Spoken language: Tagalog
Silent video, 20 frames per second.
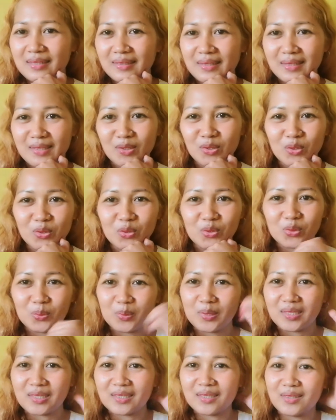ganito
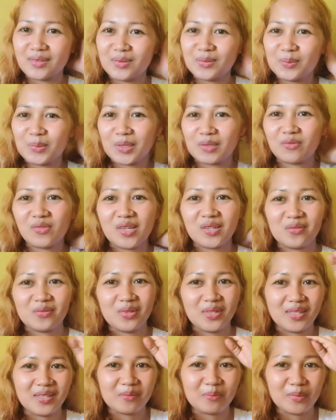mag ano mag vlog
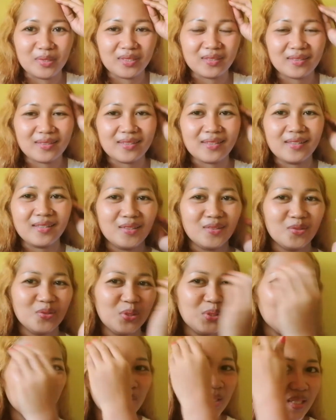vlog mag
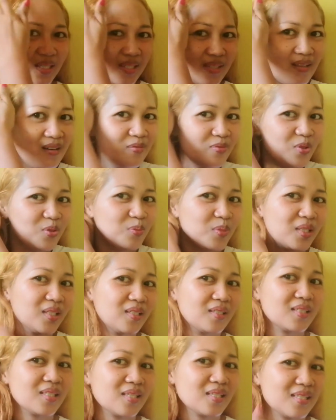ano ano sa cellphone
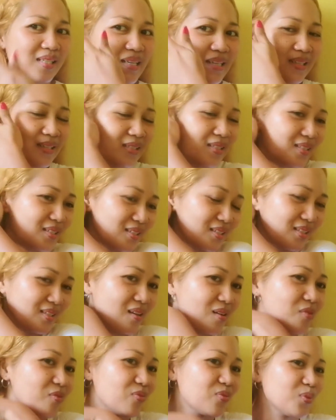magsasalita sa
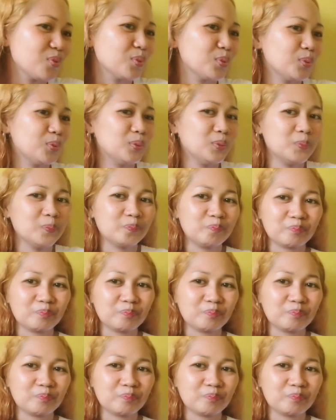cellphone